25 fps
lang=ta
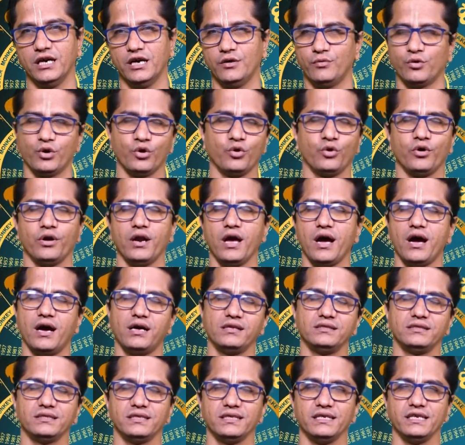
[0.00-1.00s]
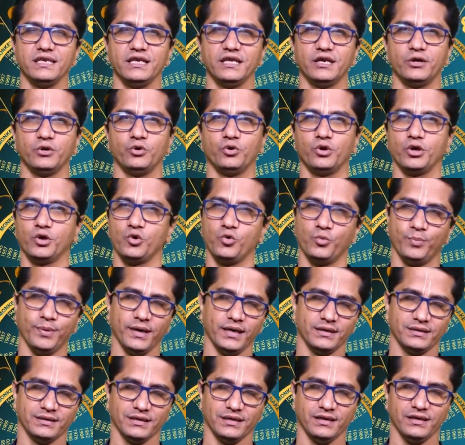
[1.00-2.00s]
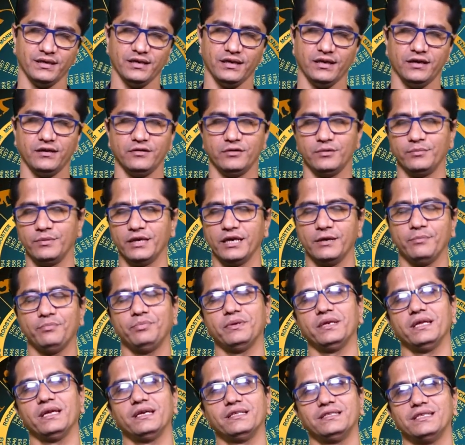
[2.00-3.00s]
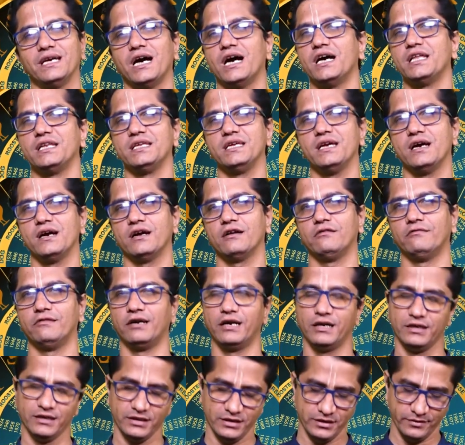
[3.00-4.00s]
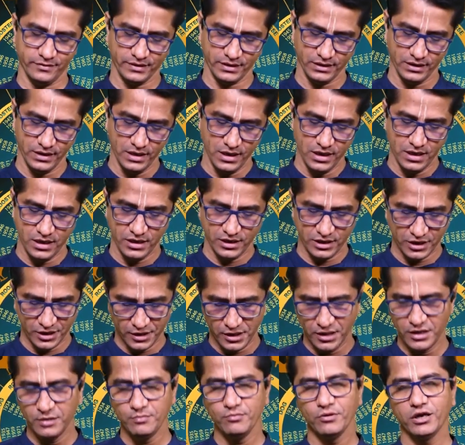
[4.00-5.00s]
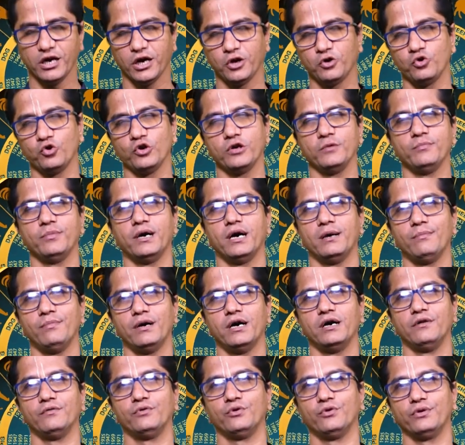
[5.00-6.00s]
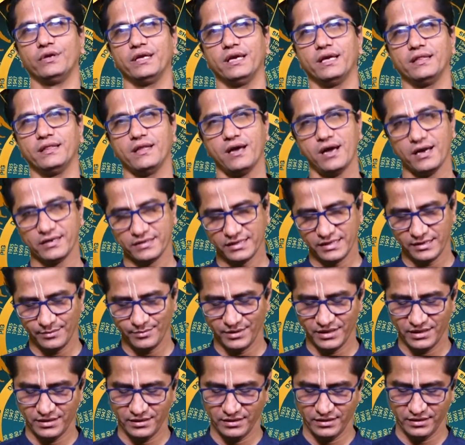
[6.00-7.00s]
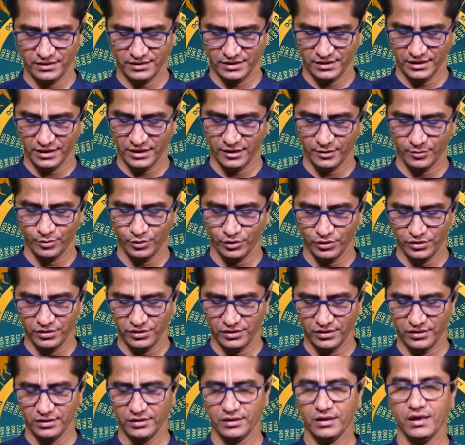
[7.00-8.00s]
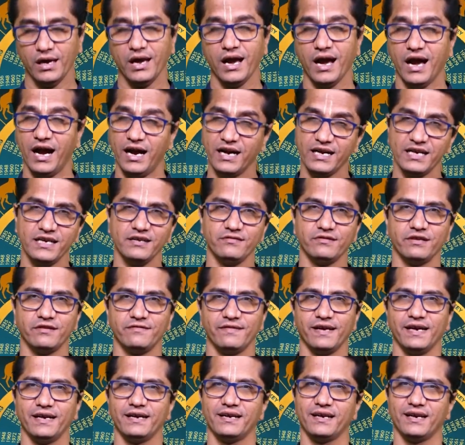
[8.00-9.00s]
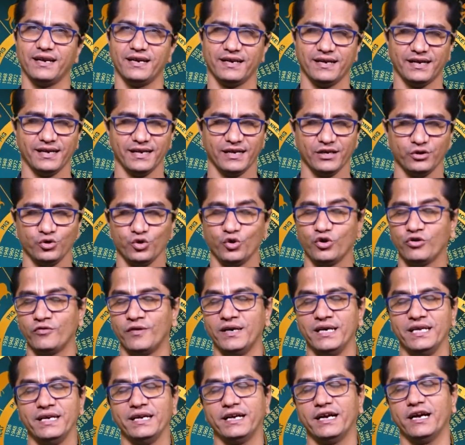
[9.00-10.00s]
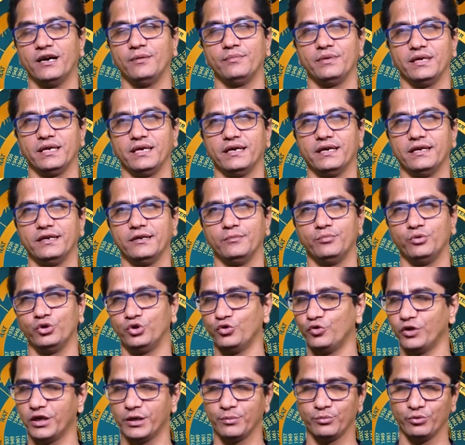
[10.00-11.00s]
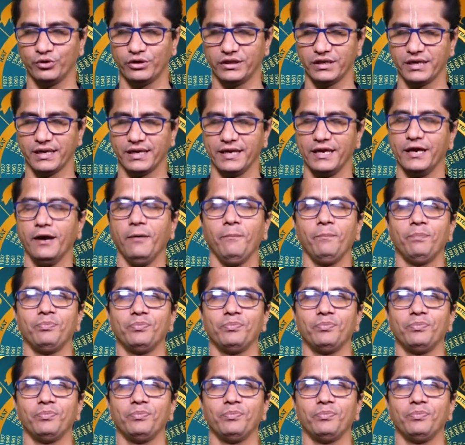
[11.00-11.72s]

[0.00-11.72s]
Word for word: அவரோட ஆஞ்சநேயரனுடைய உபாசகர் அவர் மிகப்பெரிய ஞானியாக வாழ்ந்தவர் அந்த நீம் கரோலி பாபாவினுடைய அந்த ஆசிரமத்துக்கு சென்ற பொழுது அங்கே அவர் வேண்டுறார் எனக்கு ஏதோ ஒரு வழியை காமிங்க அந்த பொதுவுடைமூர்த்தி ஐயா